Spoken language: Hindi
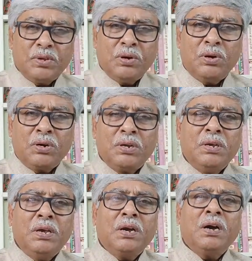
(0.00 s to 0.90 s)
और
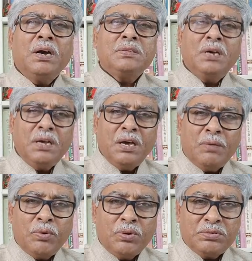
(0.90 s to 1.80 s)
ये कहा था कि
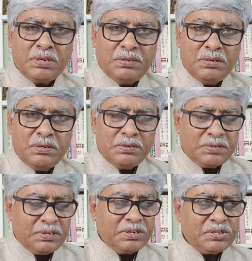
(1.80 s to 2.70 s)
आप लोग सज,
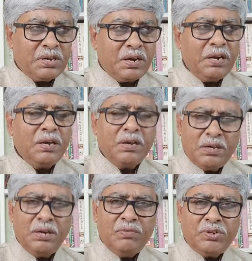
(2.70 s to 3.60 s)
सजेस्ट uh, करें कि
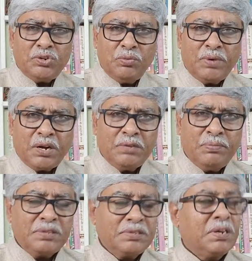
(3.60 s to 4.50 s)
किन विषयों पर आज
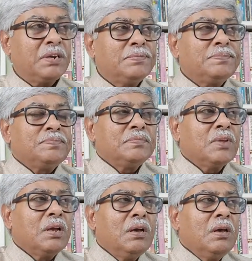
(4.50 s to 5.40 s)
बात करें
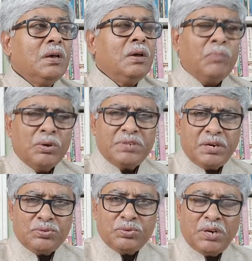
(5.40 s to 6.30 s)
बहुत
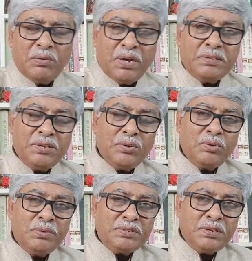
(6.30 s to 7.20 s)
सारे सुझाव आए थे
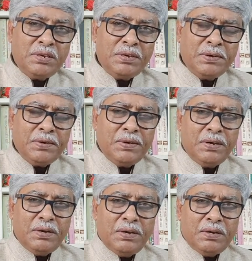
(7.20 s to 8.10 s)
उनमें से
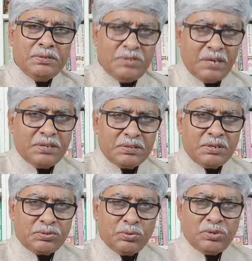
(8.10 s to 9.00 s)

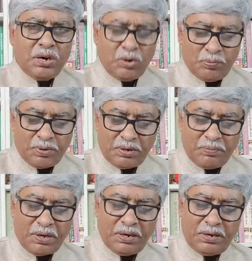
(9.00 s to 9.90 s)
ज़्यादातर सुझाव पर
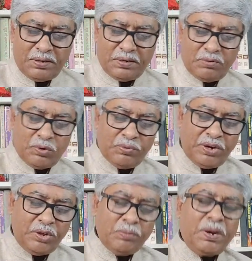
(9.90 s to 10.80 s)
मैंने वो
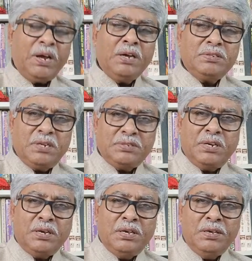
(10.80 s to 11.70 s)
वीडियो बनाया
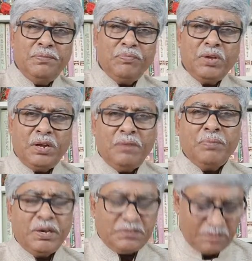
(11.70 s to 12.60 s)
चर्चा की करीब
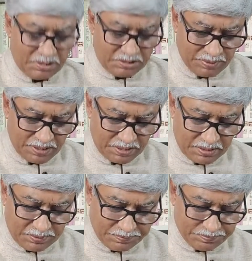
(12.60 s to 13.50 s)
22-23 मिनट का